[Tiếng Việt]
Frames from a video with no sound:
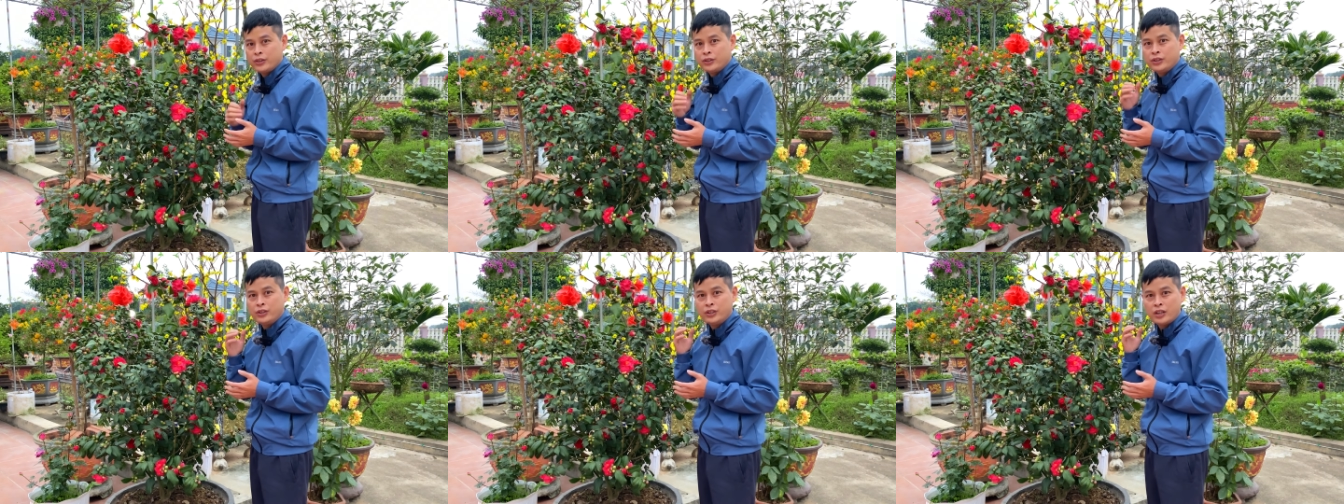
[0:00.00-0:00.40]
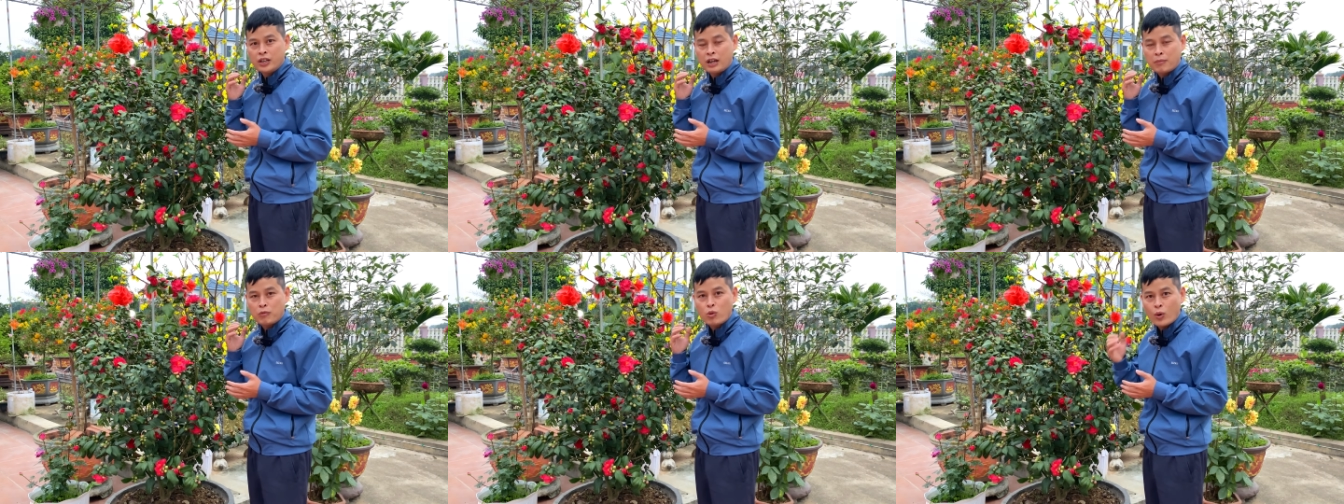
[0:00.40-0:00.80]
từ người
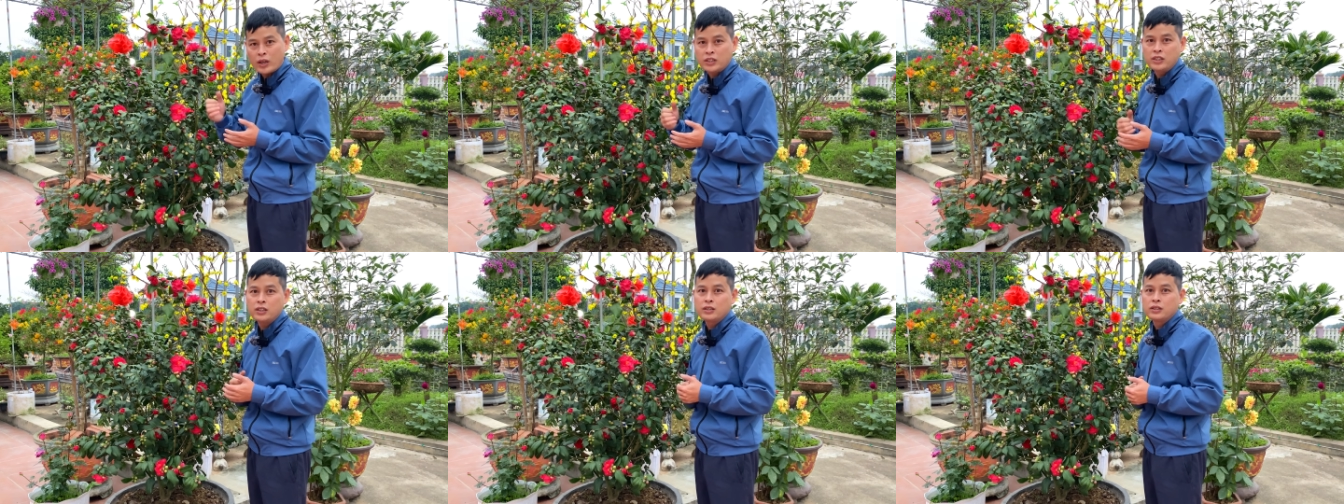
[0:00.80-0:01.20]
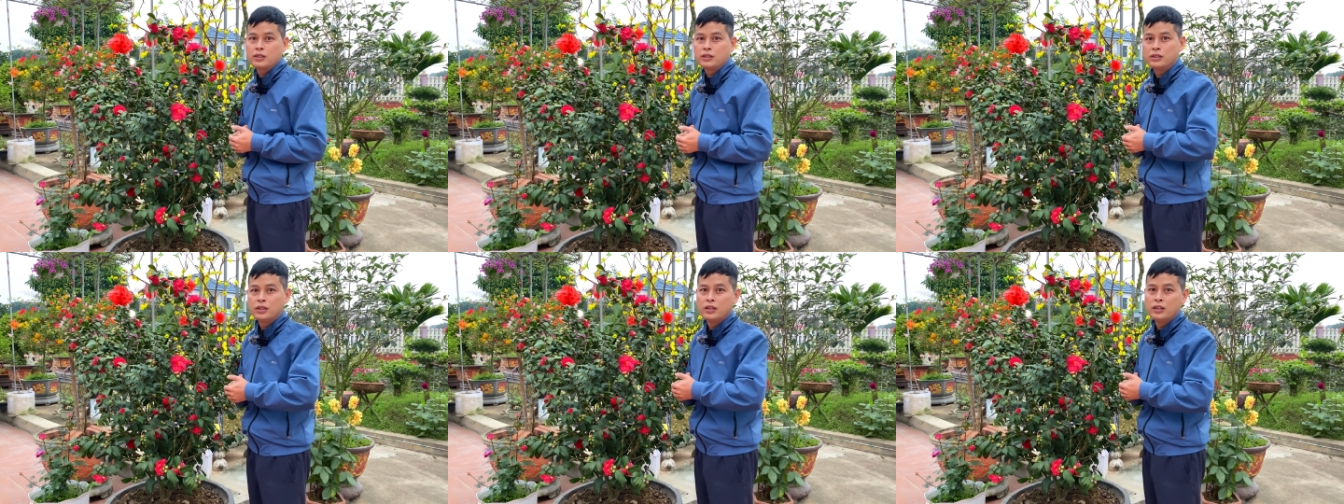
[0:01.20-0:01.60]
làm quan chức
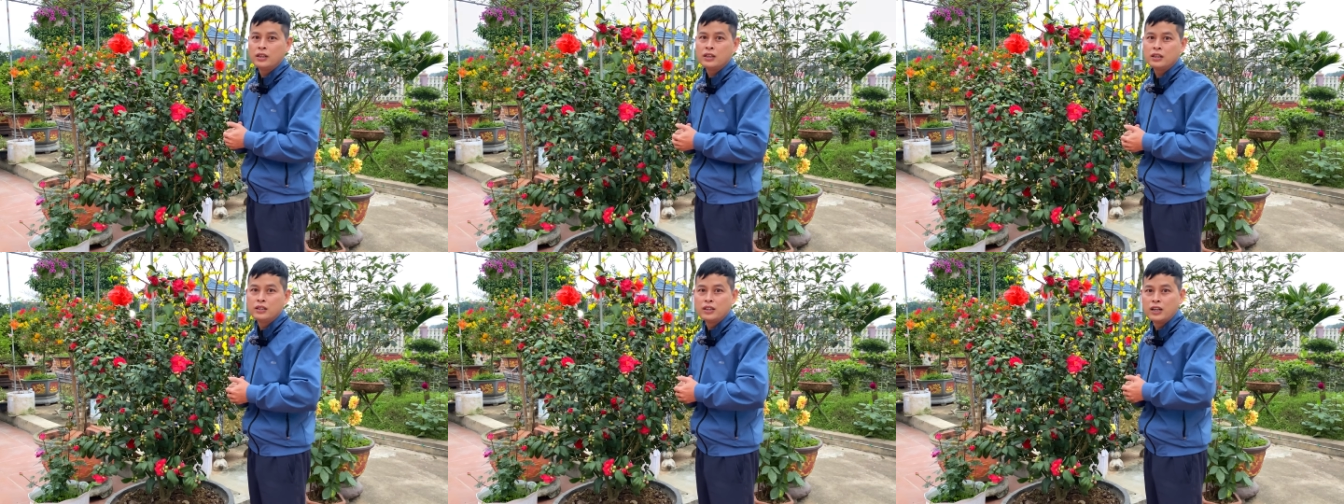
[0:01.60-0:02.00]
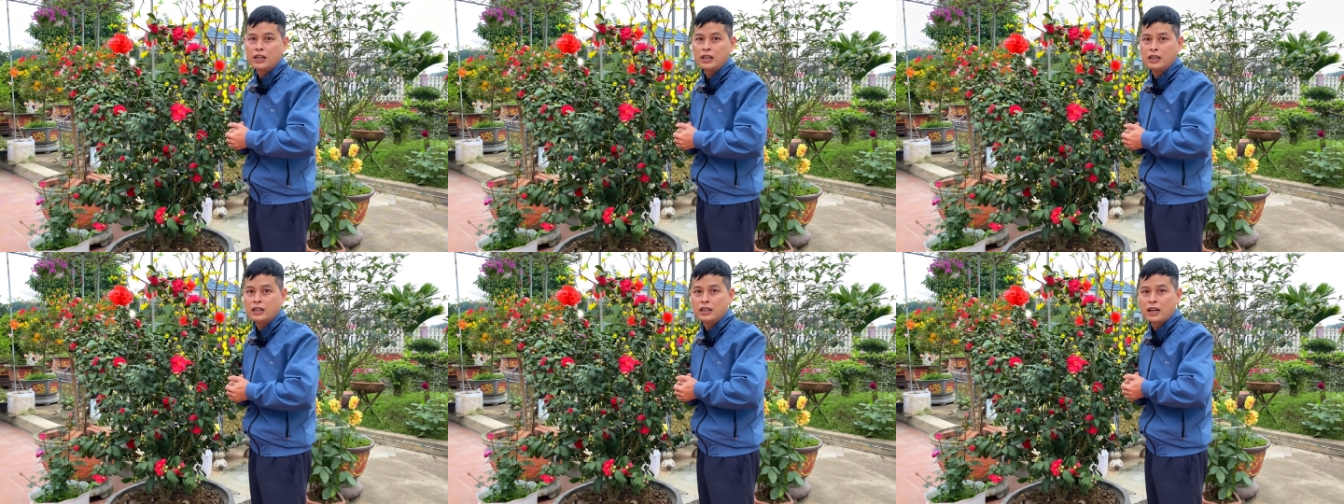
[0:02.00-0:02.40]
tới
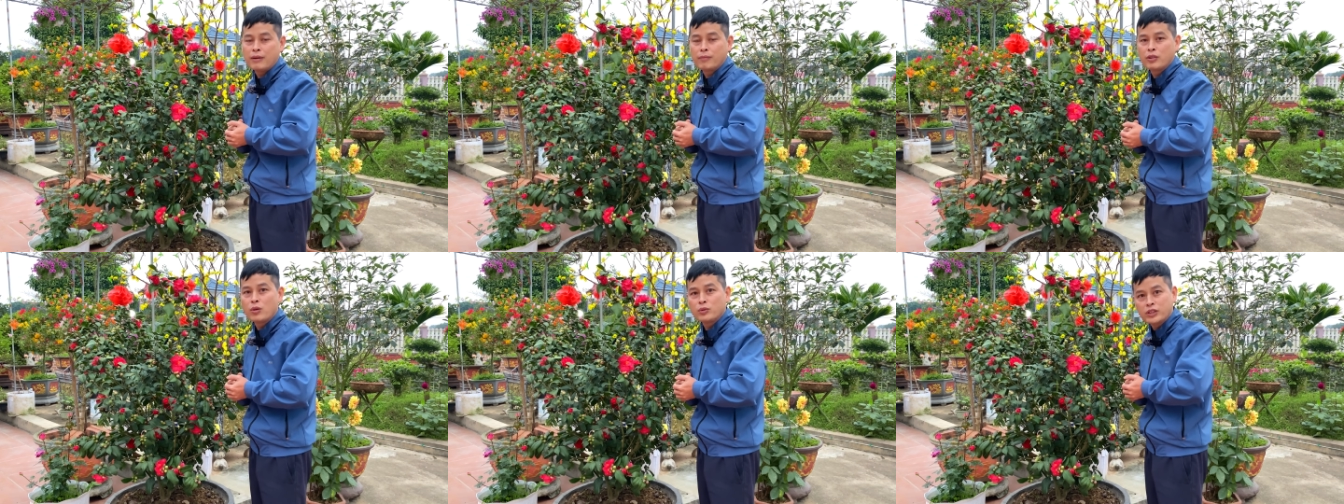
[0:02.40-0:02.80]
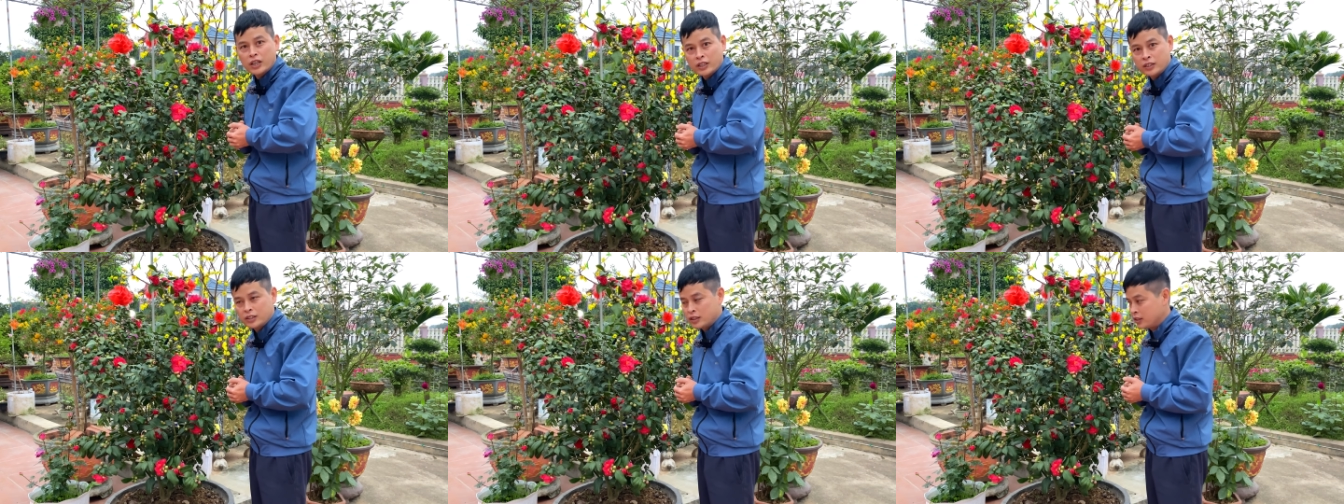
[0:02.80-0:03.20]
người làm công nhân